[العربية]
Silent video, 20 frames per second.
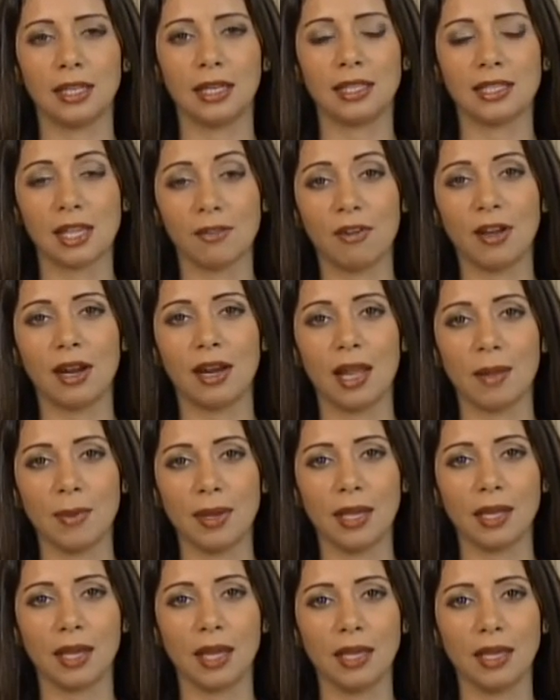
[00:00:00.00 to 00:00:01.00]
السفارة
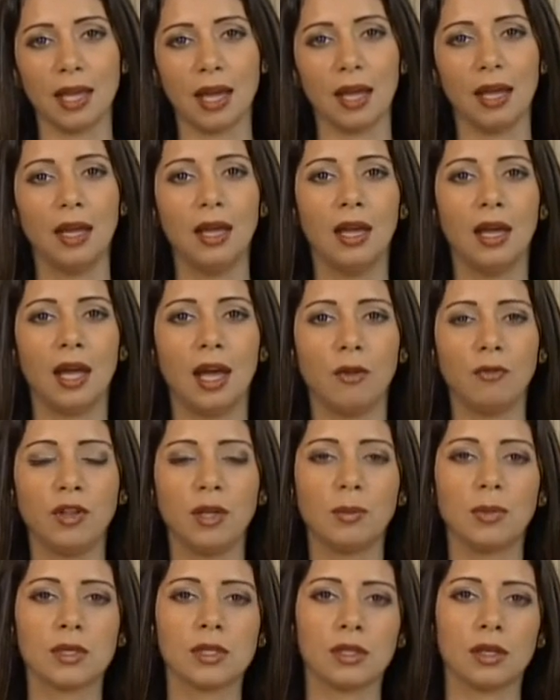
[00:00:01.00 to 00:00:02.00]
الأمريكية
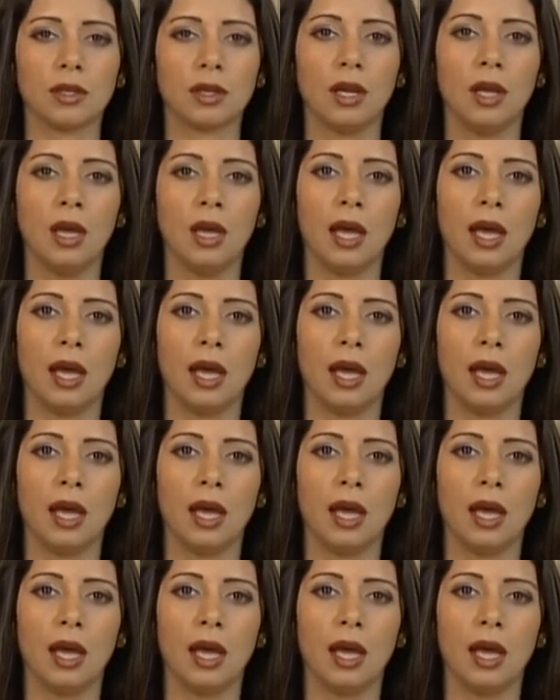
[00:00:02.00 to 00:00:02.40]
في مصر